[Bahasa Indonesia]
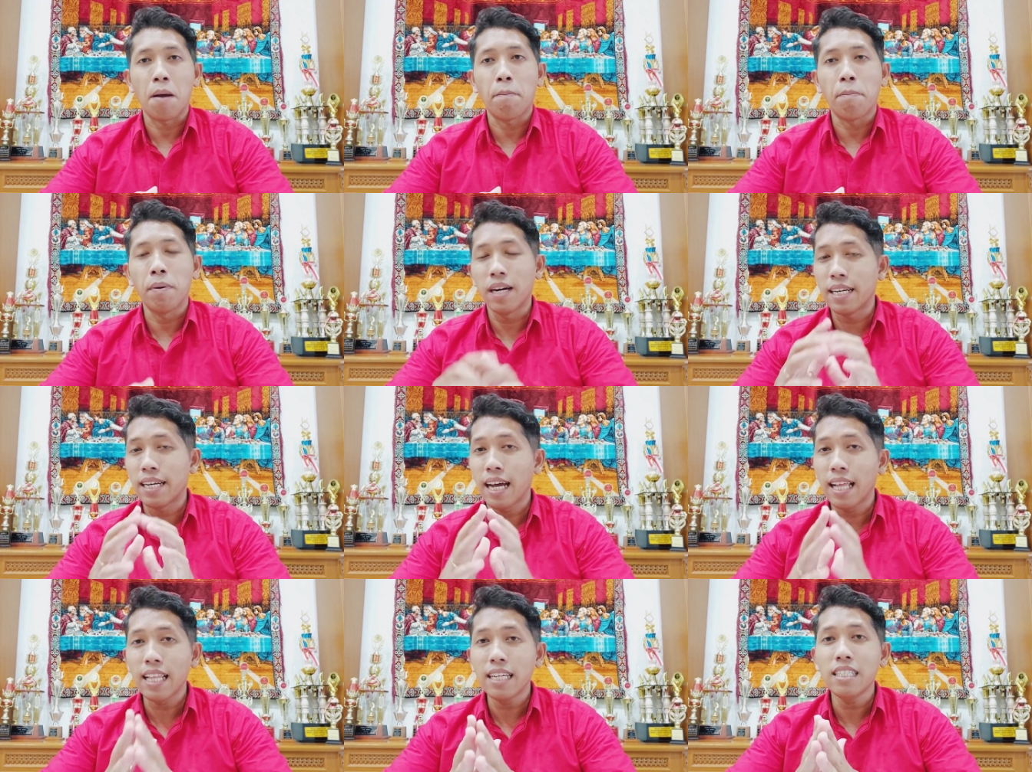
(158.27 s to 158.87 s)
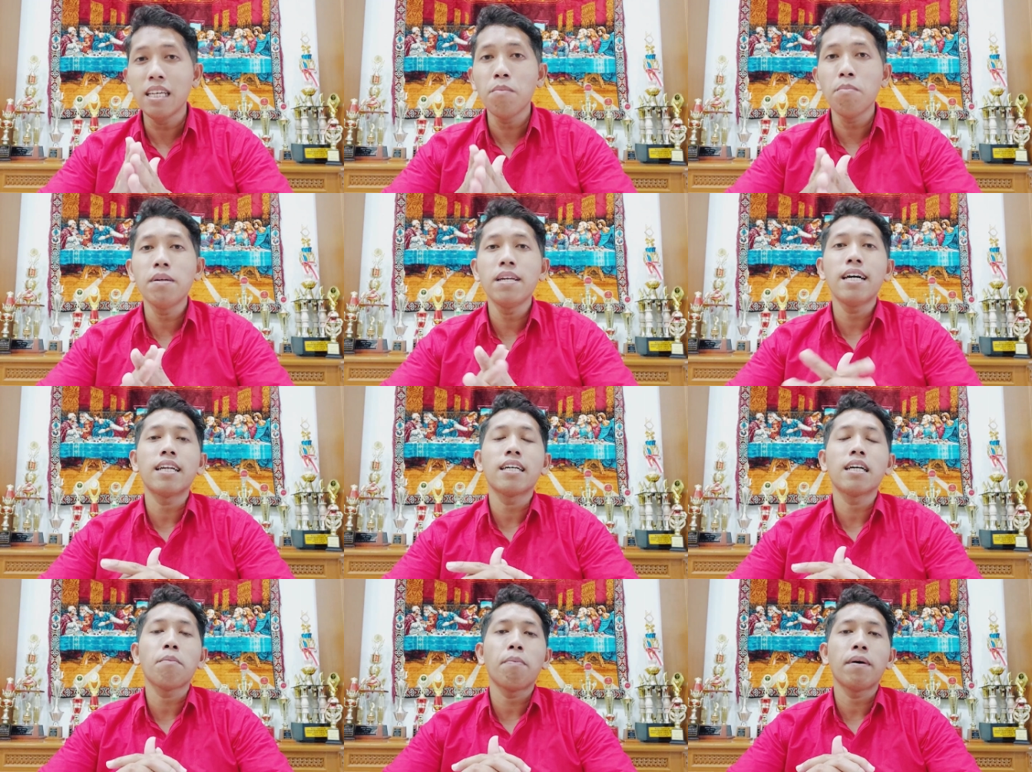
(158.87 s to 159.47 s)
Pengenalan yang
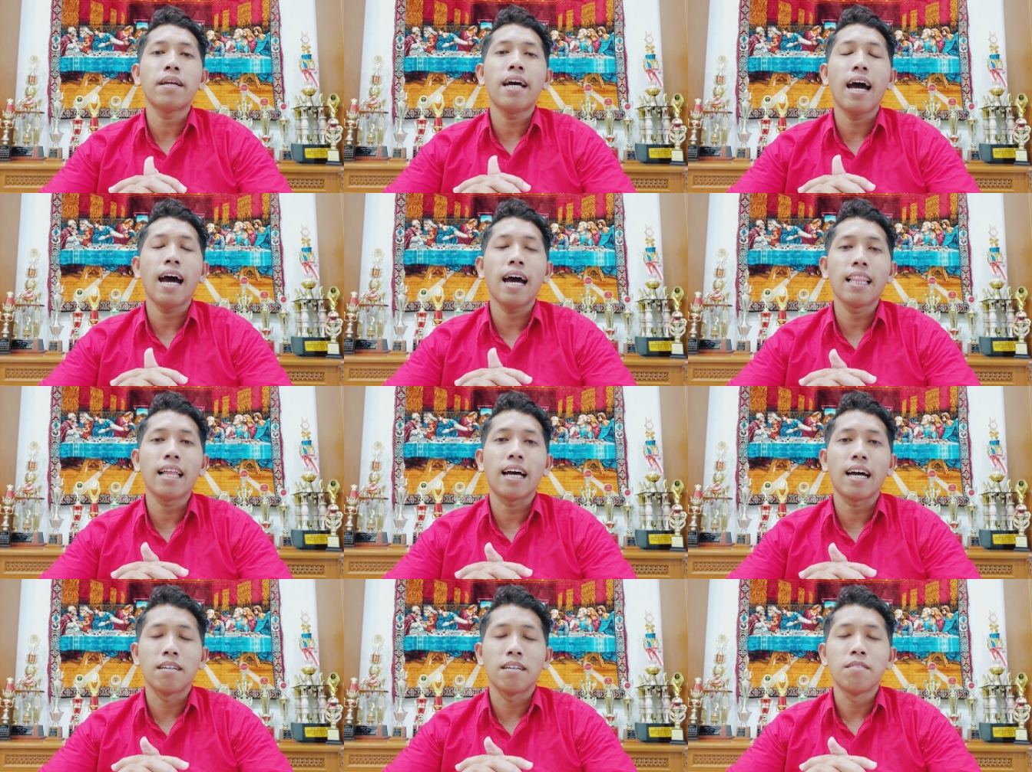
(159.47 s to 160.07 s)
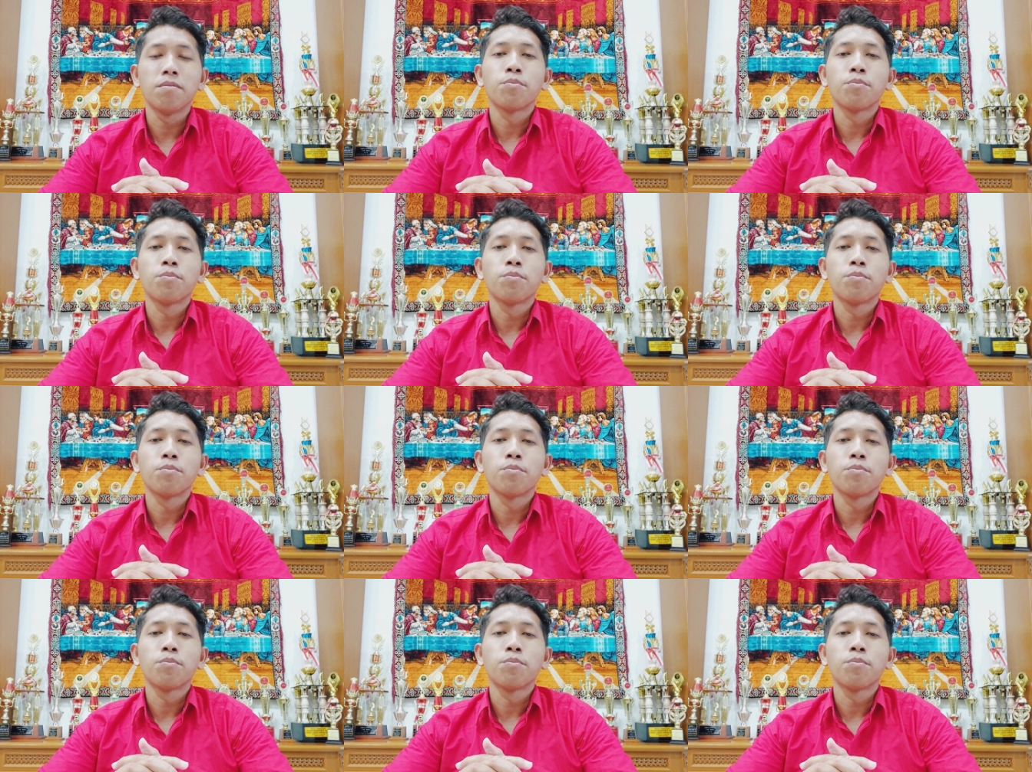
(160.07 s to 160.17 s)
benar kepada Allah